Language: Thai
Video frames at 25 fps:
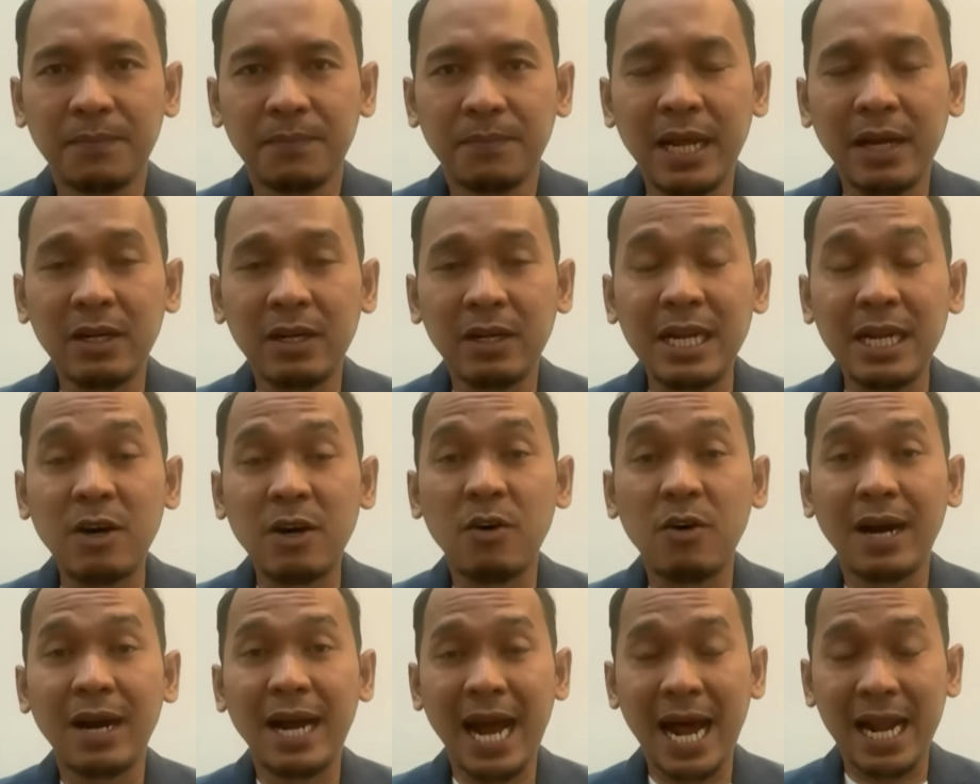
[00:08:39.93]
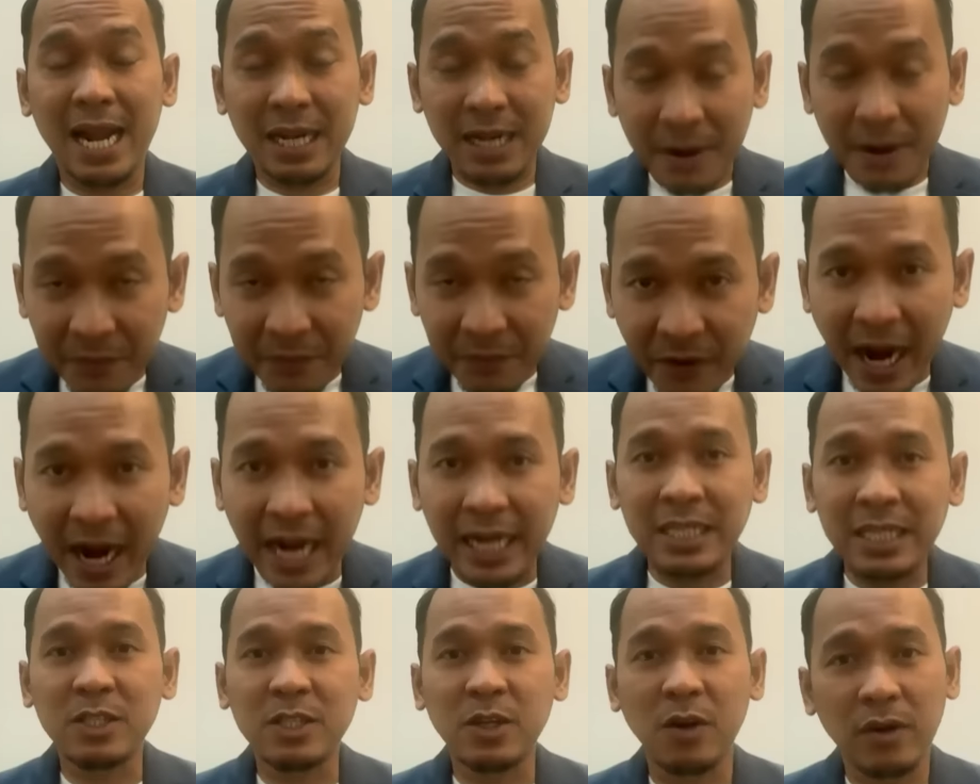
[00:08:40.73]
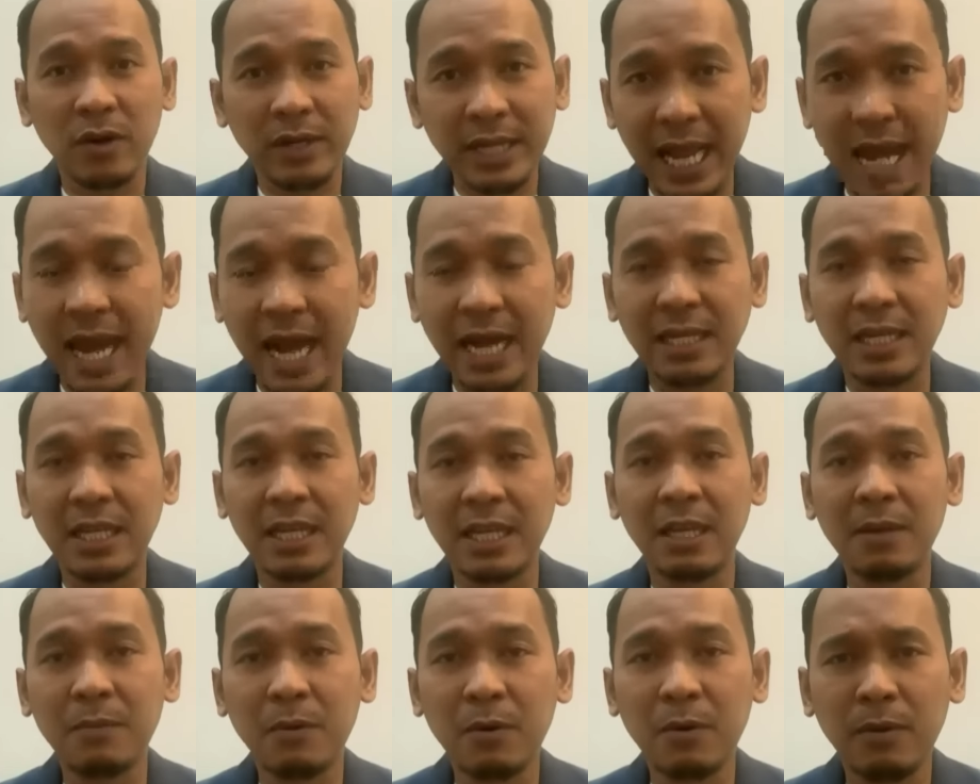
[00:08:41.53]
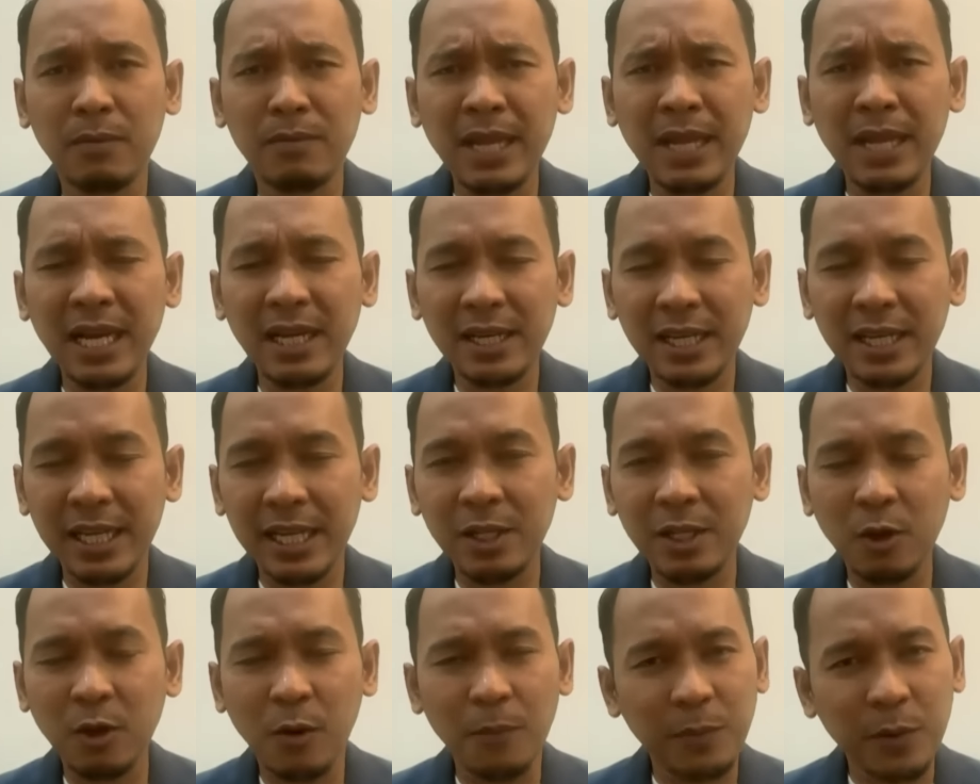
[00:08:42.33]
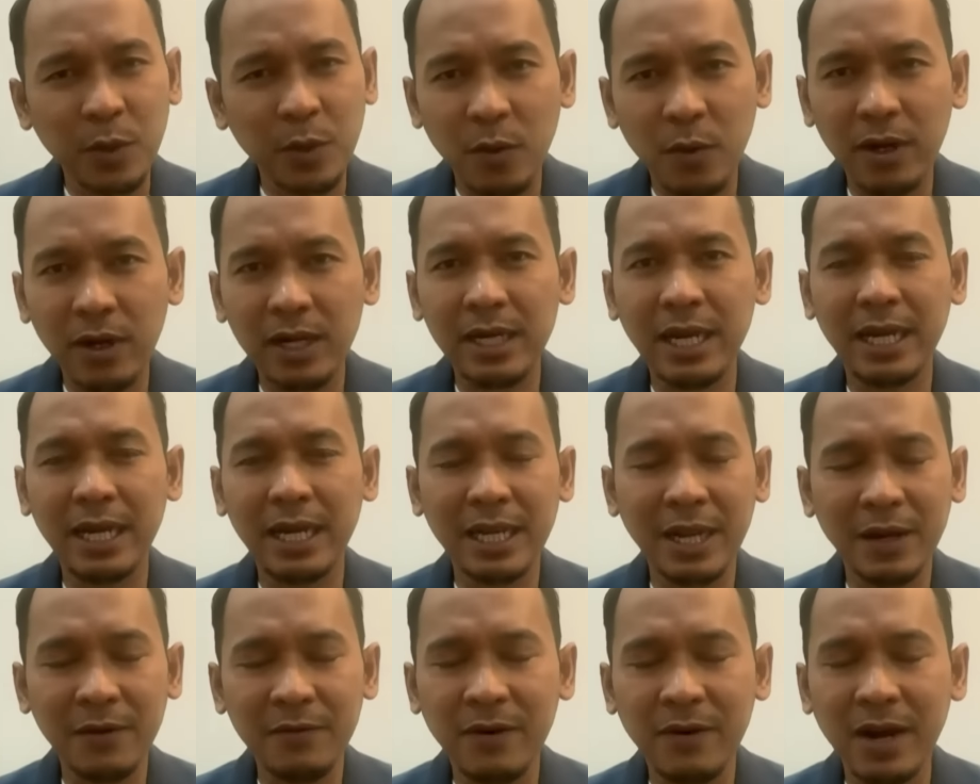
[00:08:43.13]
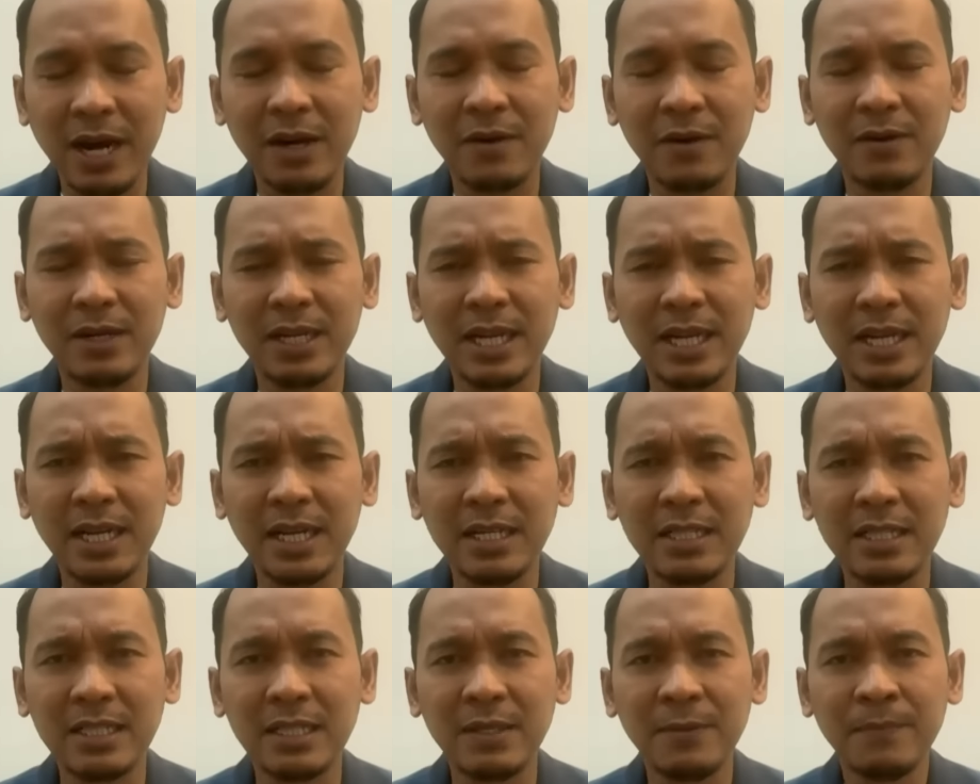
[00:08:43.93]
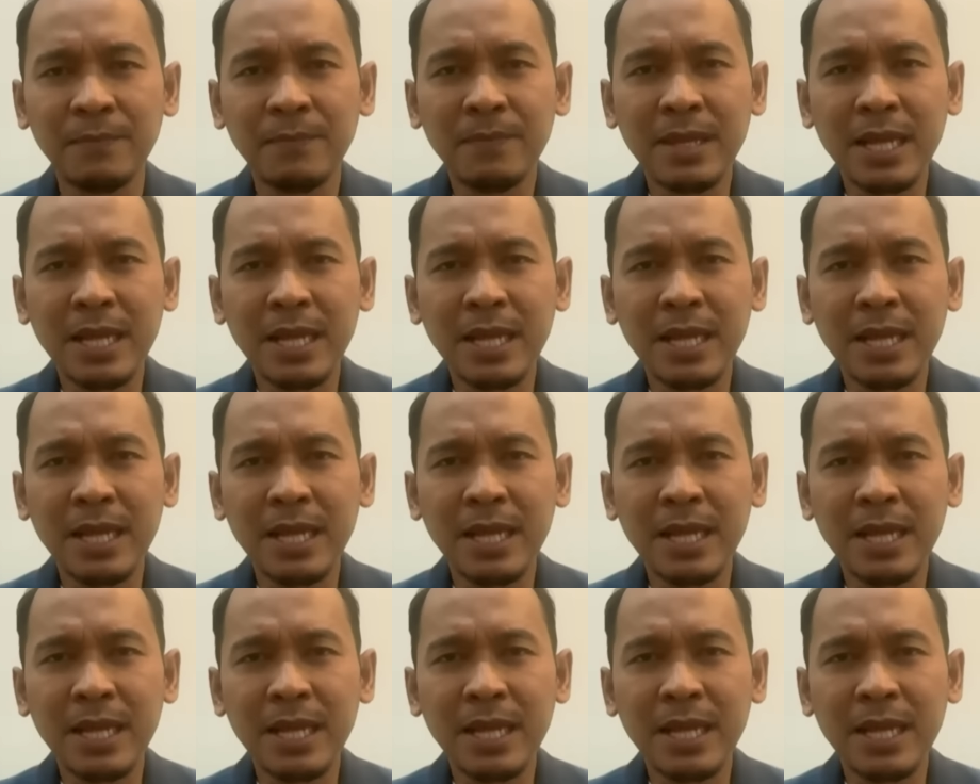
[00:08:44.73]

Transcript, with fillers: และเรื่องของการรับฟังสองอย่างนี้ผมนั่งคิดทบทวนหลังจากฟังวันนั้นนะคือ